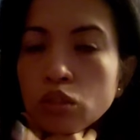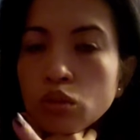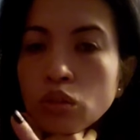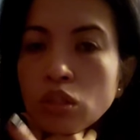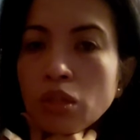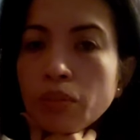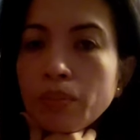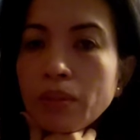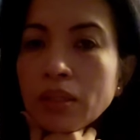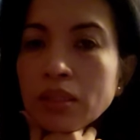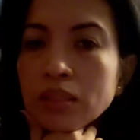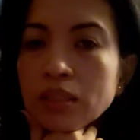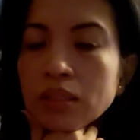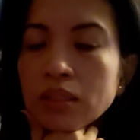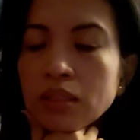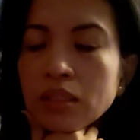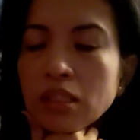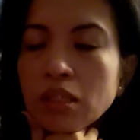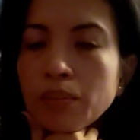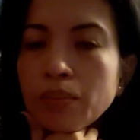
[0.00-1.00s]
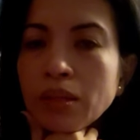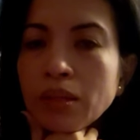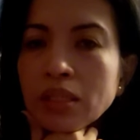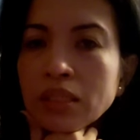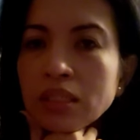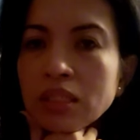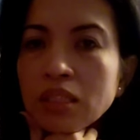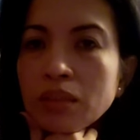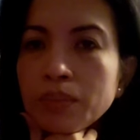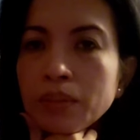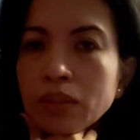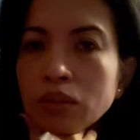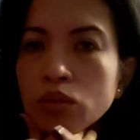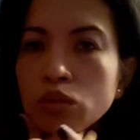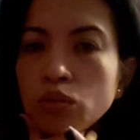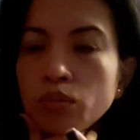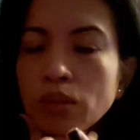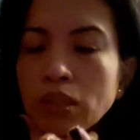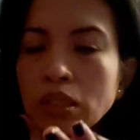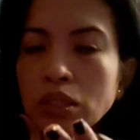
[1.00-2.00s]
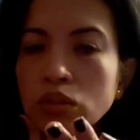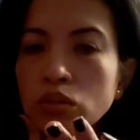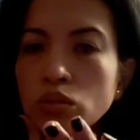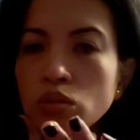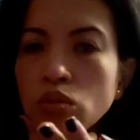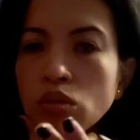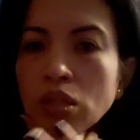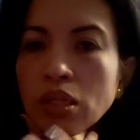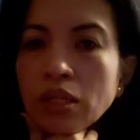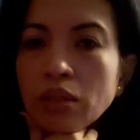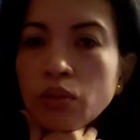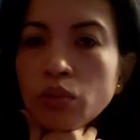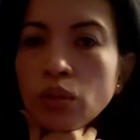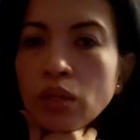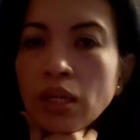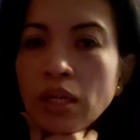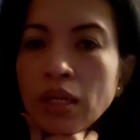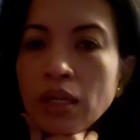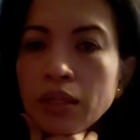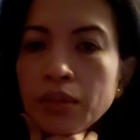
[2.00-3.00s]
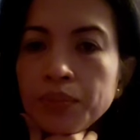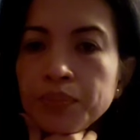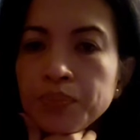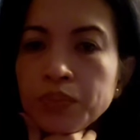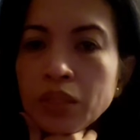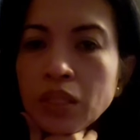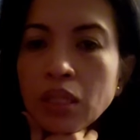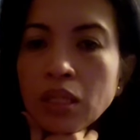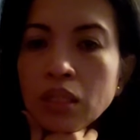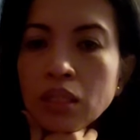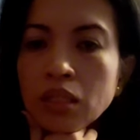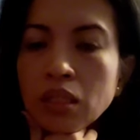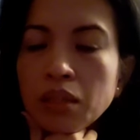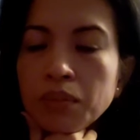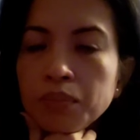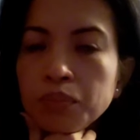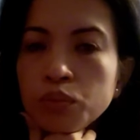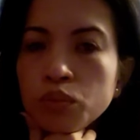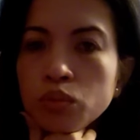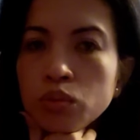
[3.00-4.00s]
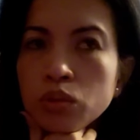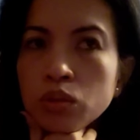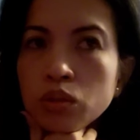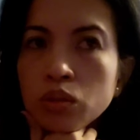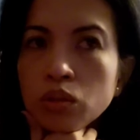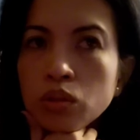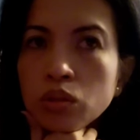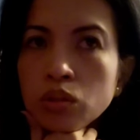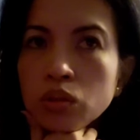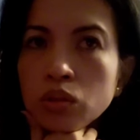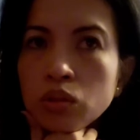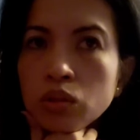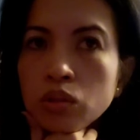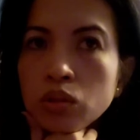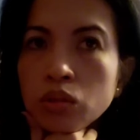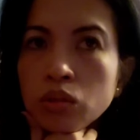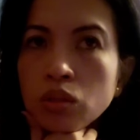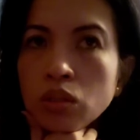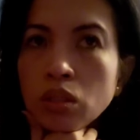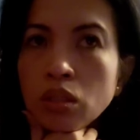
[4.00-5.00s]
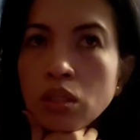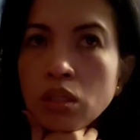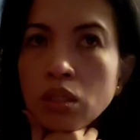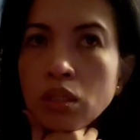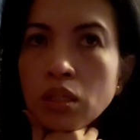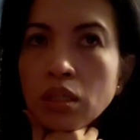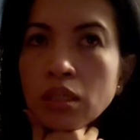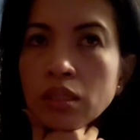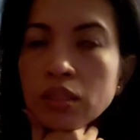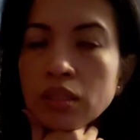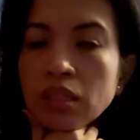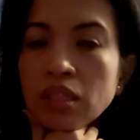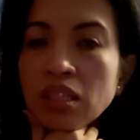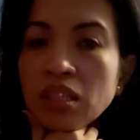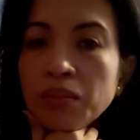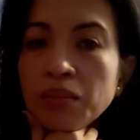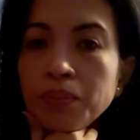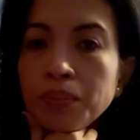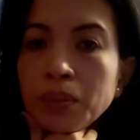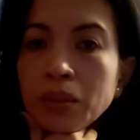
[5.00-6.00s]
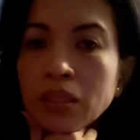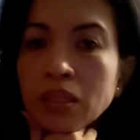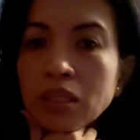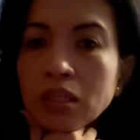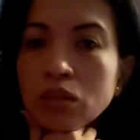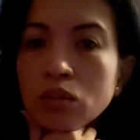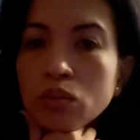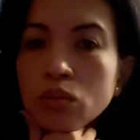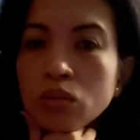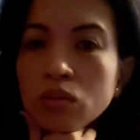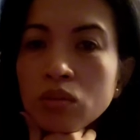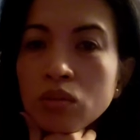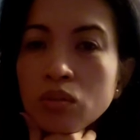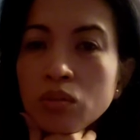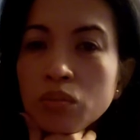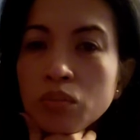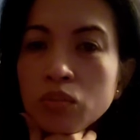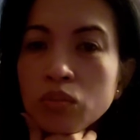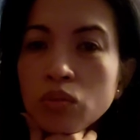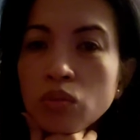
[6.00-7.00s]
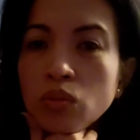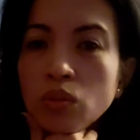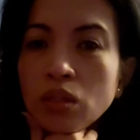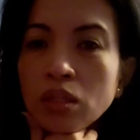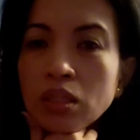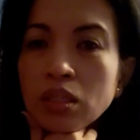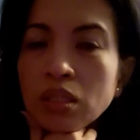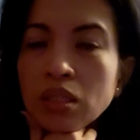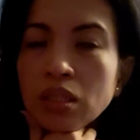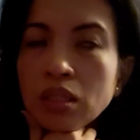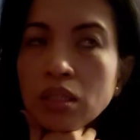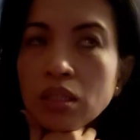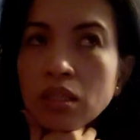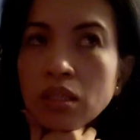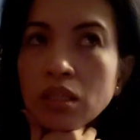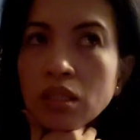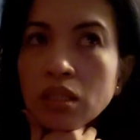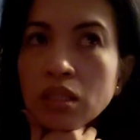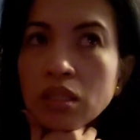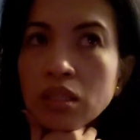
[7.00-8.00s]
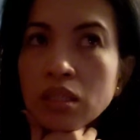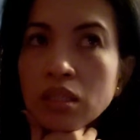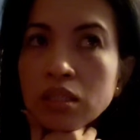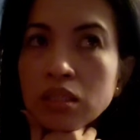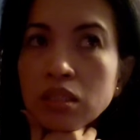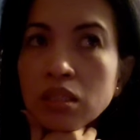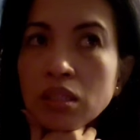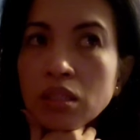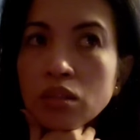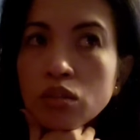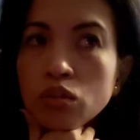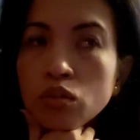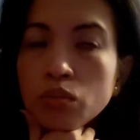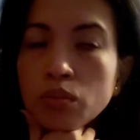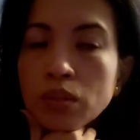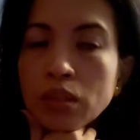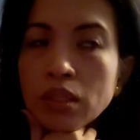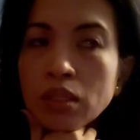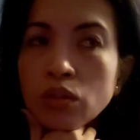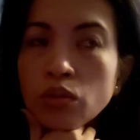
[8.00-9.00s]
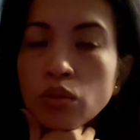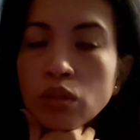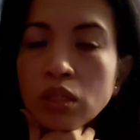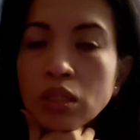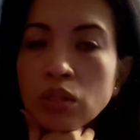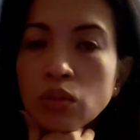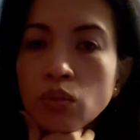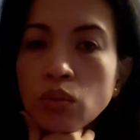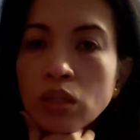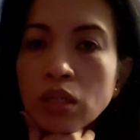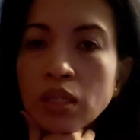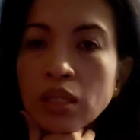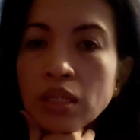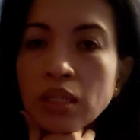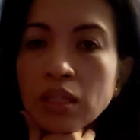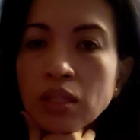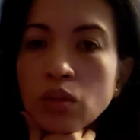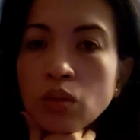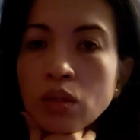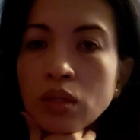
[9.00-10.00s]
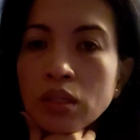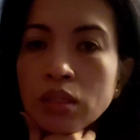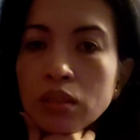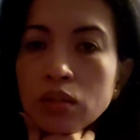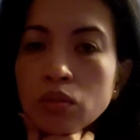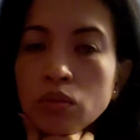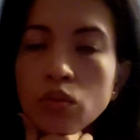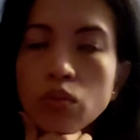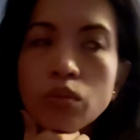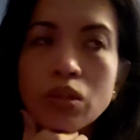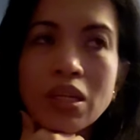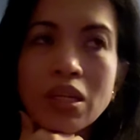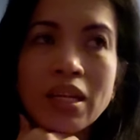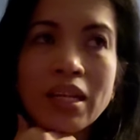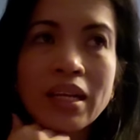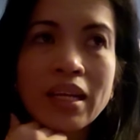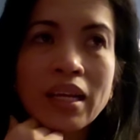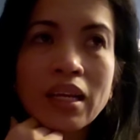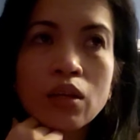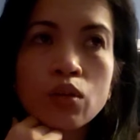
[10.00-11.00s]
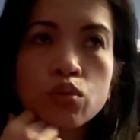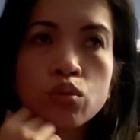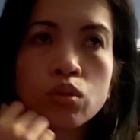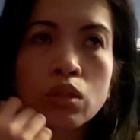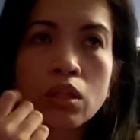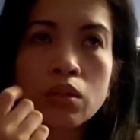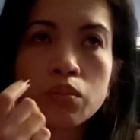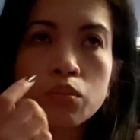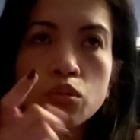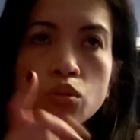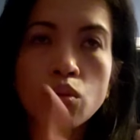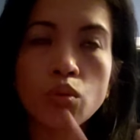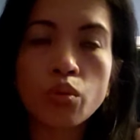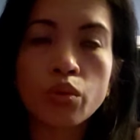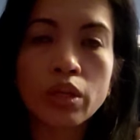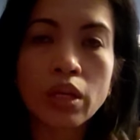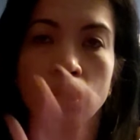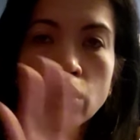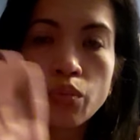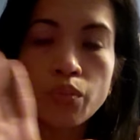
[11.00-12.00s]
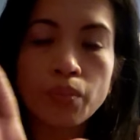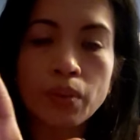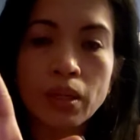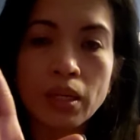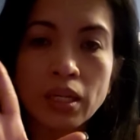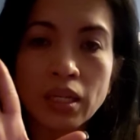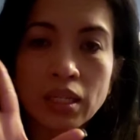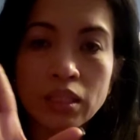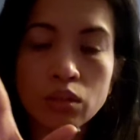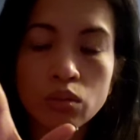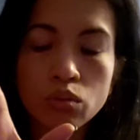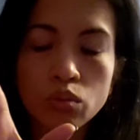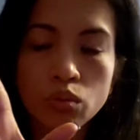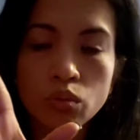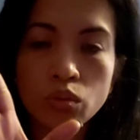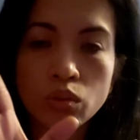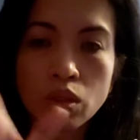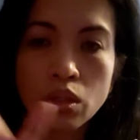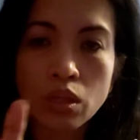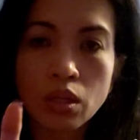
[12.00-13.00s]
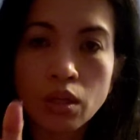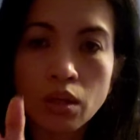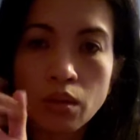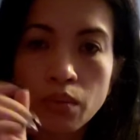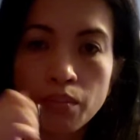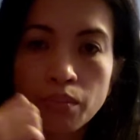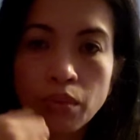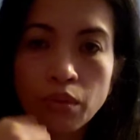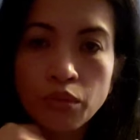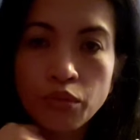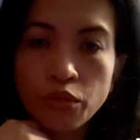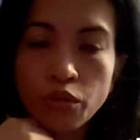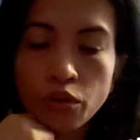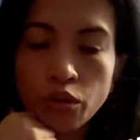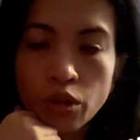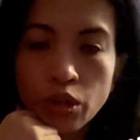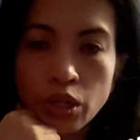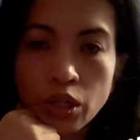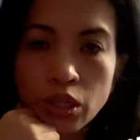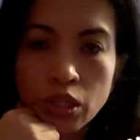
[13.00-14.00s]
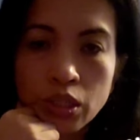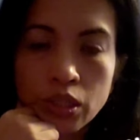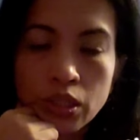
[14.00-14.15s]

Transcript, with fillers: tong gibaks gibaksi naman ko balig kaduha tapos ang side effect katong kuan ra ka nang sa covid na ko ikaduha kay kuan ko dili kay ko tantro ay kumpara ka katong before